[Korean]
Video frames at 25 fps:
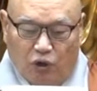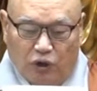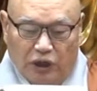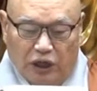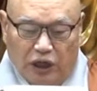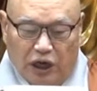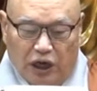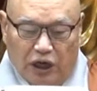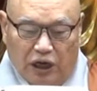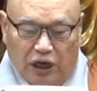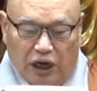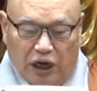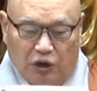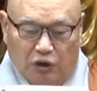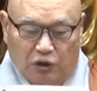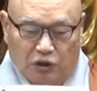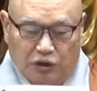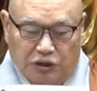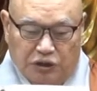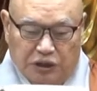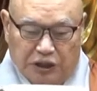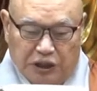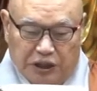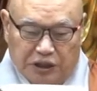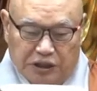
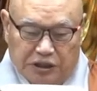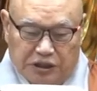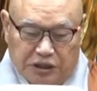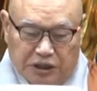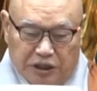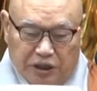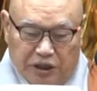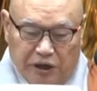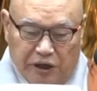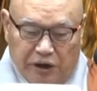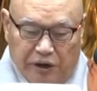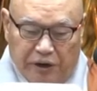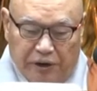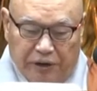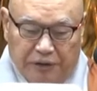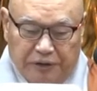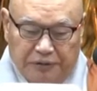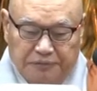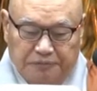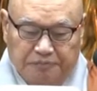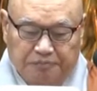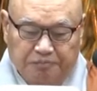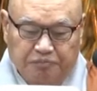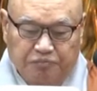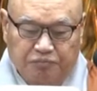공양하고자 해서
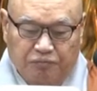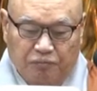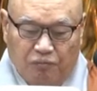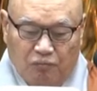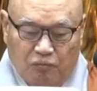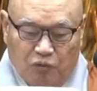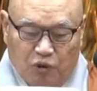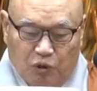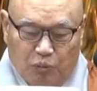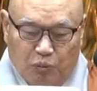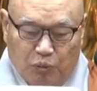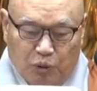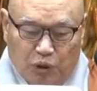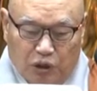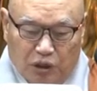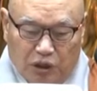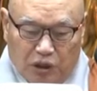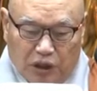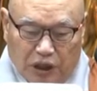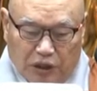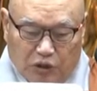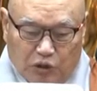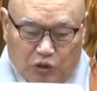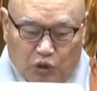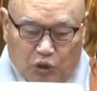
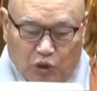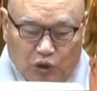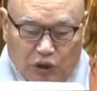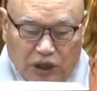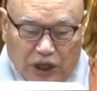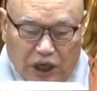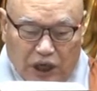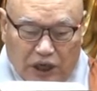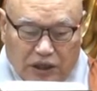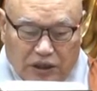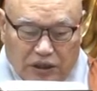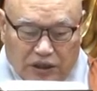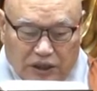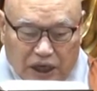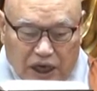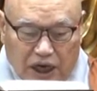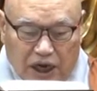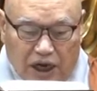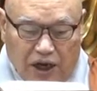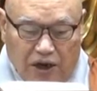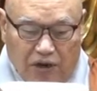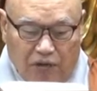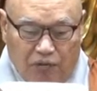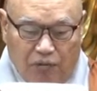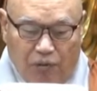뭘 가지고
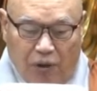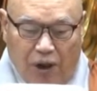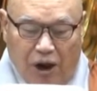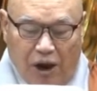공양하느냐